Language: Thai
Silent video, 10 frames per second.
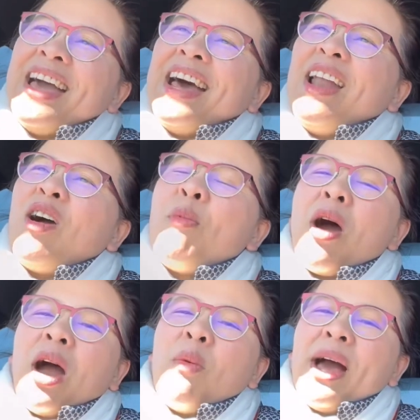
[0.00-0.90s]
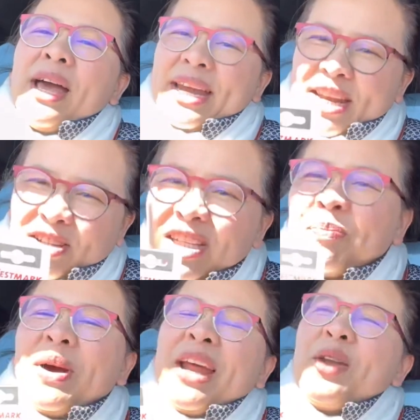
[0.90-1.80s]
เราก็บอกเขาว่าเดี๋ยวฉันจะ
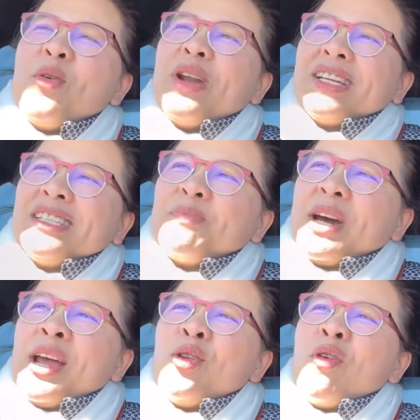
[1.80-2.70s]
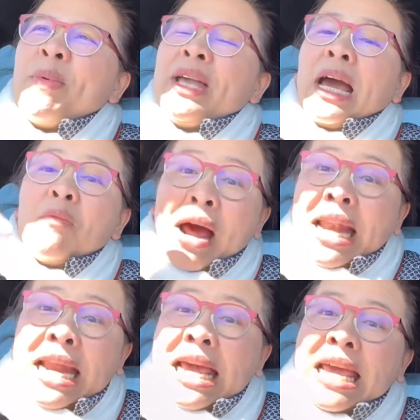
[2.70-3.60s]
เปิดให้ดูเดี๋ยวฉันจะเปิดให้ดูว่าเป็นยังไง วัน
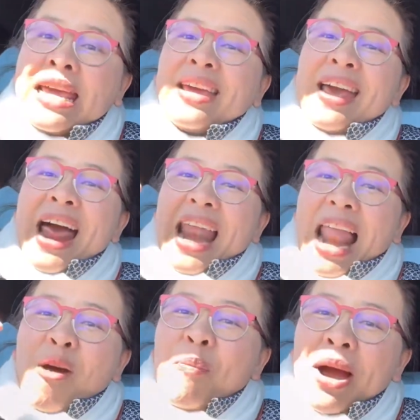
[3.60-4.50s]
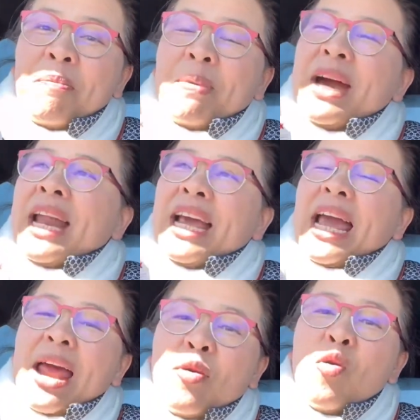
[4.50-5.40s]
นี้ เราเพิ่งเปิดให้แก
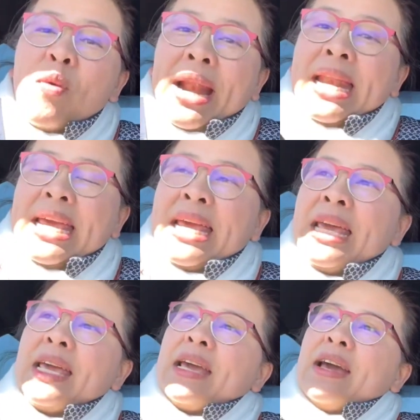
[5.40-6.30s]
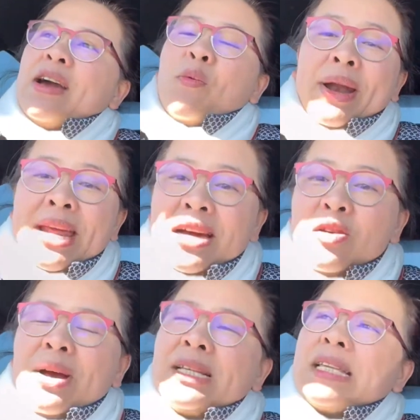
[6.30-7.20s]
ดูวันนี้ วันนี้คือ
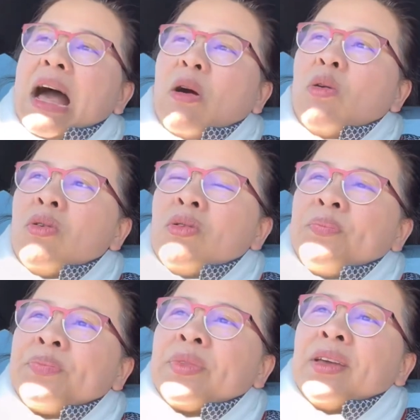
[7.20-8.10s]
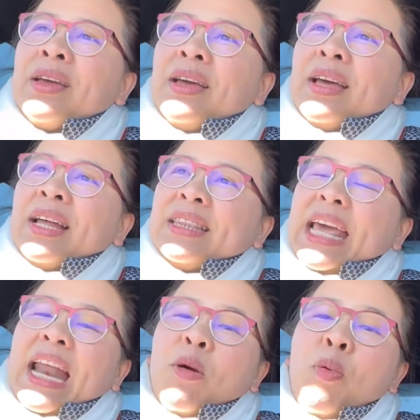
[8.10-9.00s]
วันเสาร์แต่
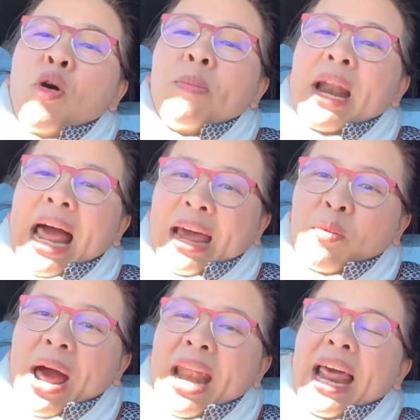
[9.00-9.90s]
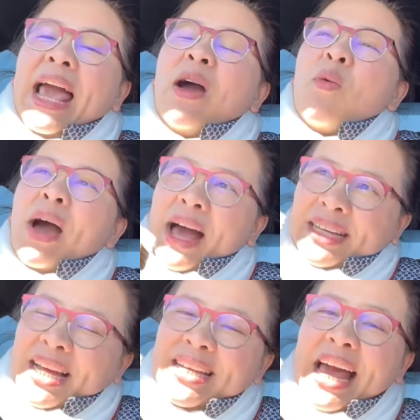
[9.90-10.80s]
เราพูดมาหลายวันแล้วว่า
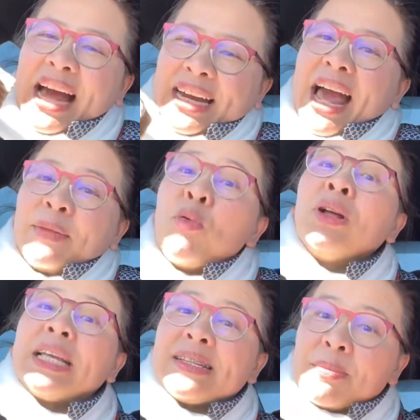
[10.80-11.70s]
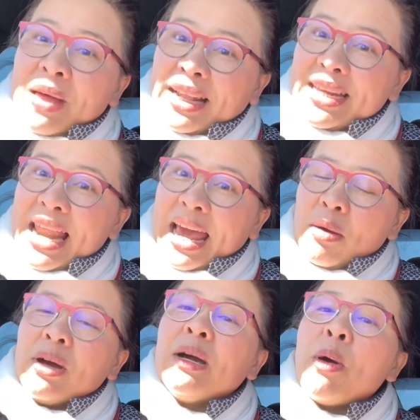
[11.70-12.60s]
ฉันอยากได้พูดแต่สัปดาห์ที่แล้ว
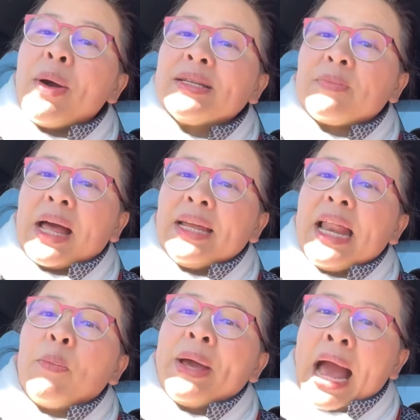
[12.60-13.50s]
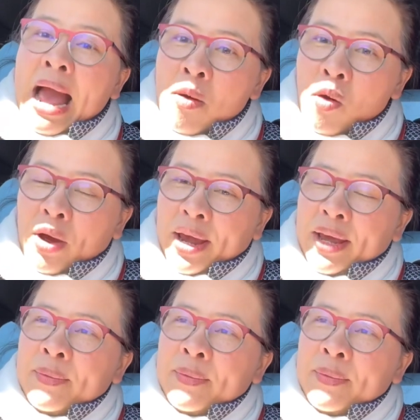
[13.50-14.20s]
เออเพราะว่าสัปดาห์ที่แล้วไปหาหอย